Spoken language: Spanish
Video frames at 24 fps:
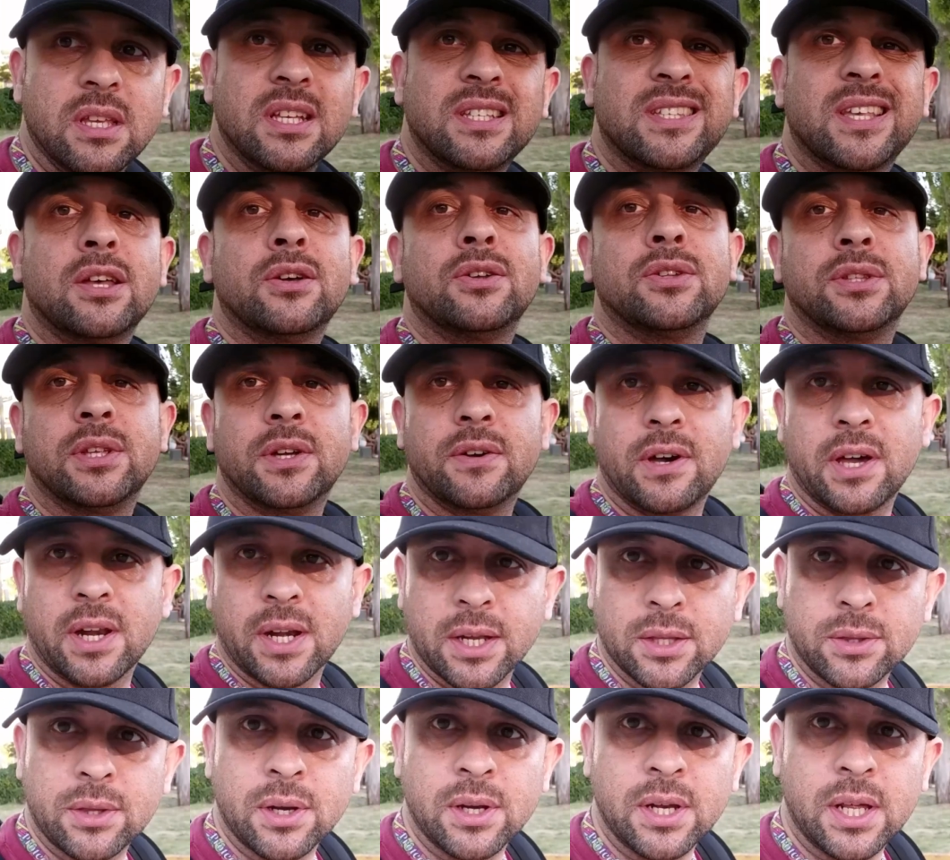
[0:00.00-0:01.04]
y es a donde va a
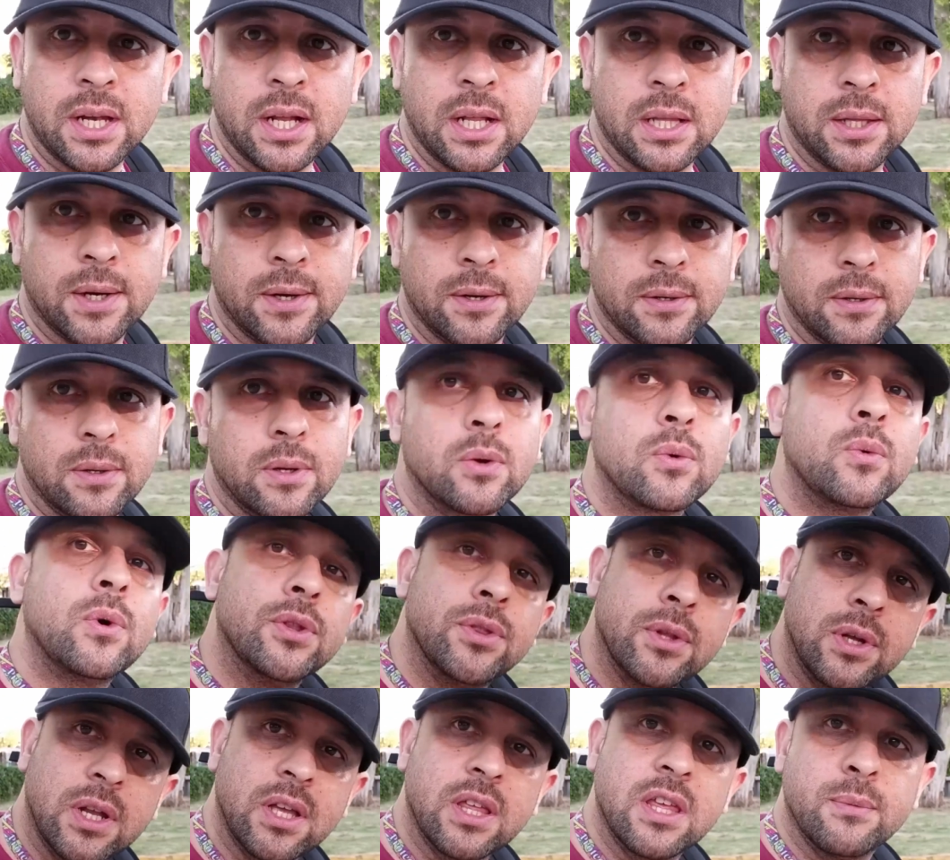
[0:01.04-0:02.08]
retornar el dron
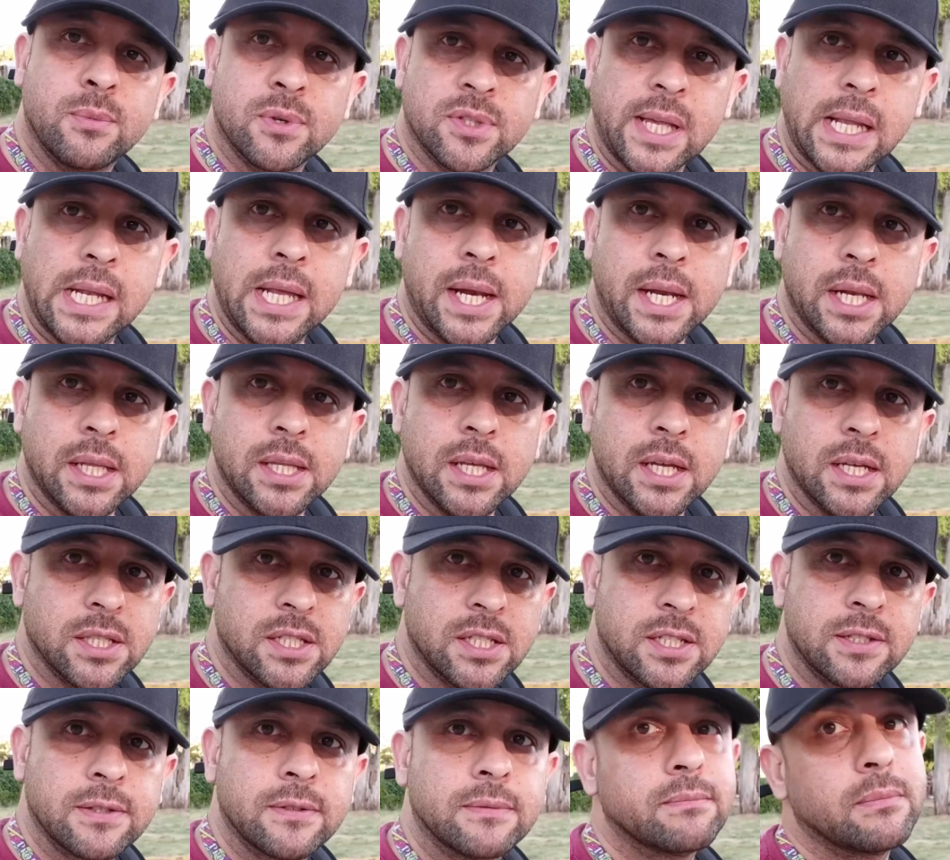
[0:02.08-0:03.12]
cuando le demos al
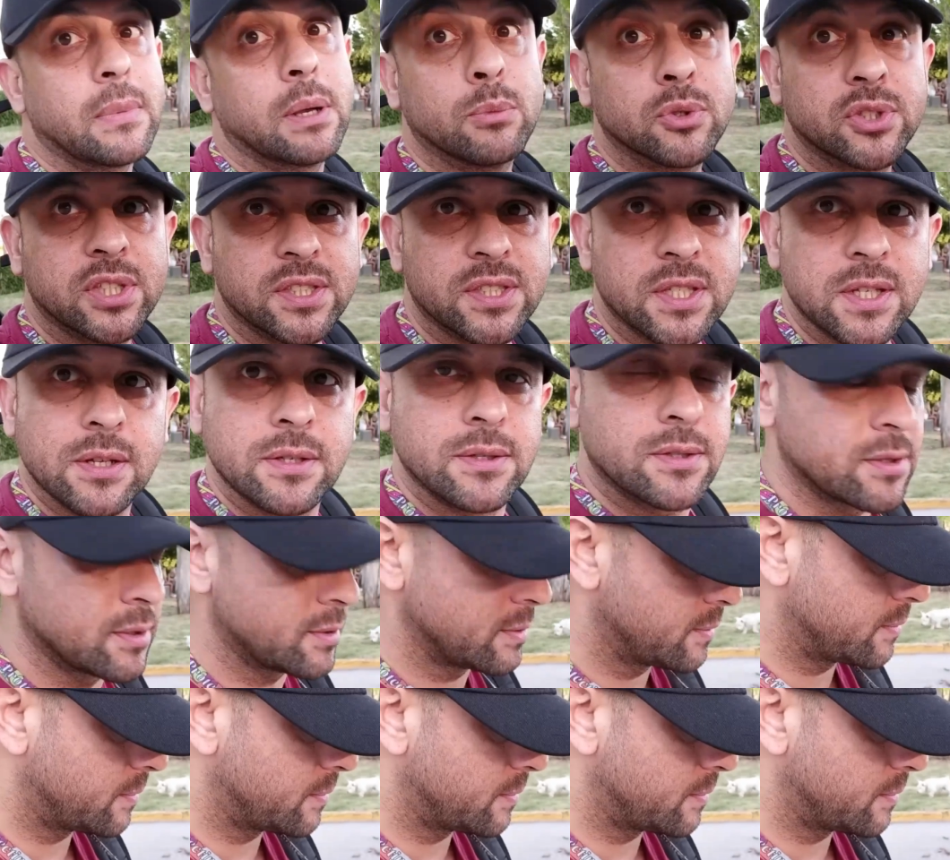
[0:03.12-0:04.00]
RTH. Vamos a hacer eso.